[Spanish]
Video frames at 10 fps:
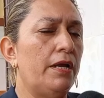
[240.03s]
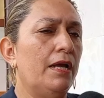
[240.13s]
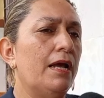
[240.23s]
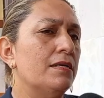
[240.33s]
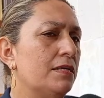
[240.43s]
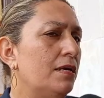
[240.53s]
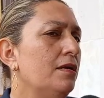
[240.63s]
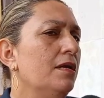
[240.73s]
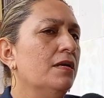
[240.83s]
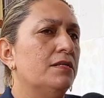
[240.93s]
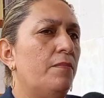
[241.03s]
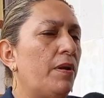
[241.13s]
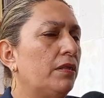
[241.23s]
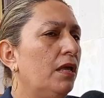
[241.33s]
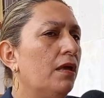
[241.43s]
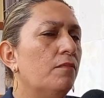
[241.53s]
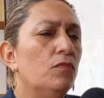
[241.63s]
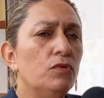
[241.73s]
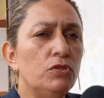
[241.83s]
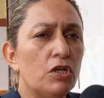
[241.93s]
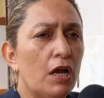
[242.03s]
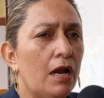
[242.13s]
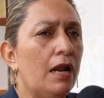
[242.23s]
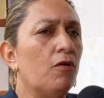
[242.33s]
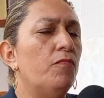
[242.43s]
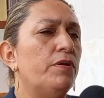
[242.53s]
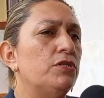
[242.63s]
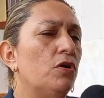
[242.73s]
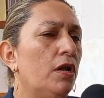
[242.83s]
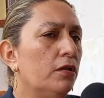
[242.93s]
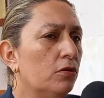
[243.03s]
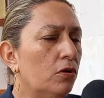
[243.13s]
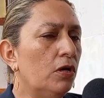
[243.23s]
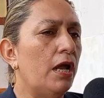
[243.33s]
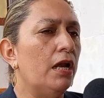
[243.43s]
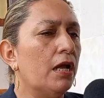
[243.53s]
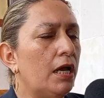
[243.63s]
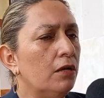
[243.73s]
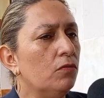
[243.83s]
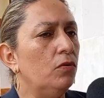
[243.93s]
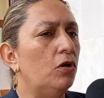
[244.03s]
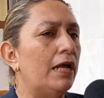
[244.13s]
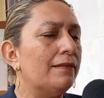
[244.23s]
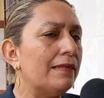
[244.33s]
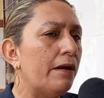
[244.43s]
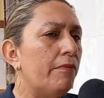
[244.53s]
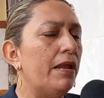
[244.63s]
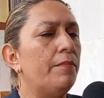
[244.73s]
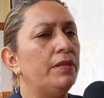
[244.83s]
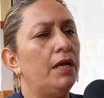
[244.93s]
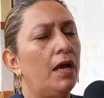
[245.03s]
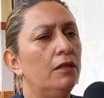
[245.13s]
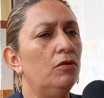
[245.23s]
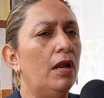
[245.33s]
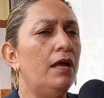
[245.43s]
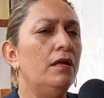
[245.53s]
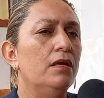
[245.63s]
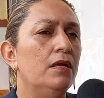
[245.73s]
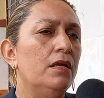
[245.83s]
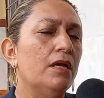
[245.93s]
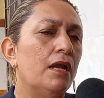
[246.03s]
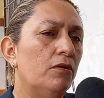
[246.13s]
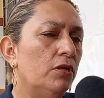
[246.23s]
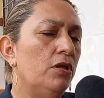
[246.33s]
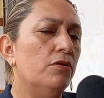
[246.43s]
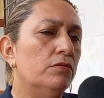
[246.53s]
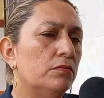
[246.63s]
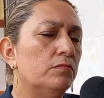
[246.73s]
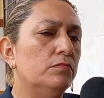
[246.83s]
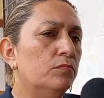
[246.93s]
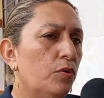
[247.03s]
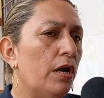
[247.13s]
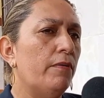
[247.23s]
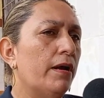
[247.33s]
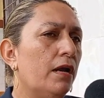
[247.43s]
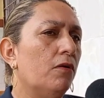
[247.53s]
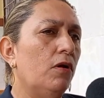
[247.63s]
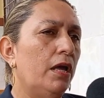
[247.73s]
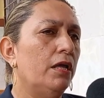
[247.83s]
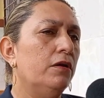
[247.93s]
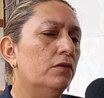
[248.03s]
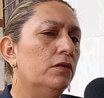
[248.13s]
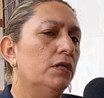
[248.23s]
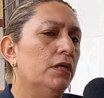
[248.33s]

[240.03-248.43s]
en casa, se practique mucha la comprensión lectora, el cálculo, las tablas, manejándolas y que los niños mm, vuelvan al colegio